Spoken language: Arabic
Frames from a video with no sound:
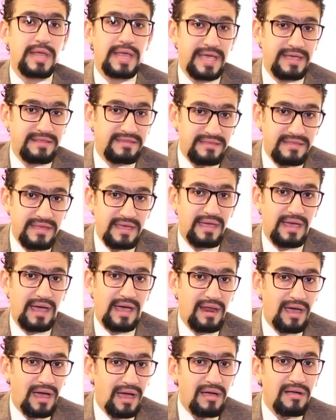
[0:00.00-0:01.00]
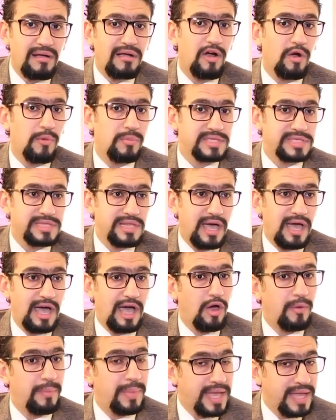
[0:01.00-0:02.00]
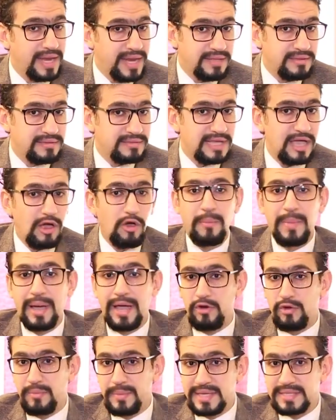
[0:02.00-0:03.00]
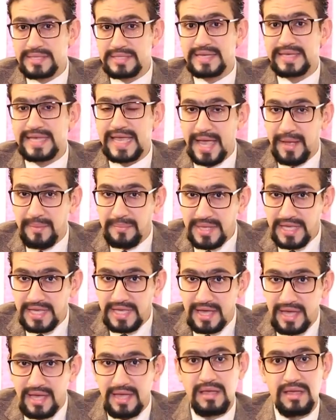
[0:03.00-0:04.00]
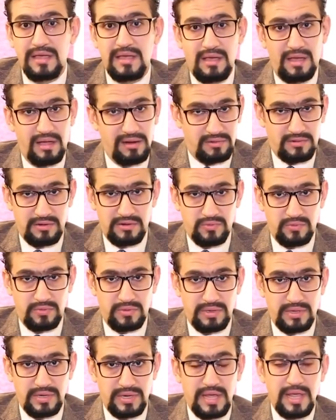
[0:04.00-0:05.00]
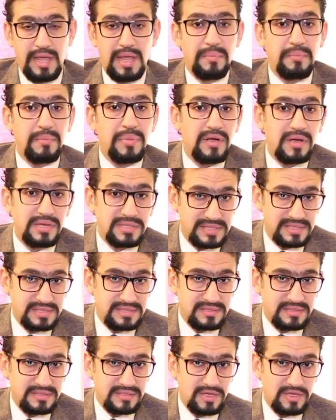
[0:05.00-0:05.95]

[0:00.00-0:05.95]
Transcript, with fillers: اعتداء على حق او مصلحه او بيانات او معلومات يحميها القانون بقصد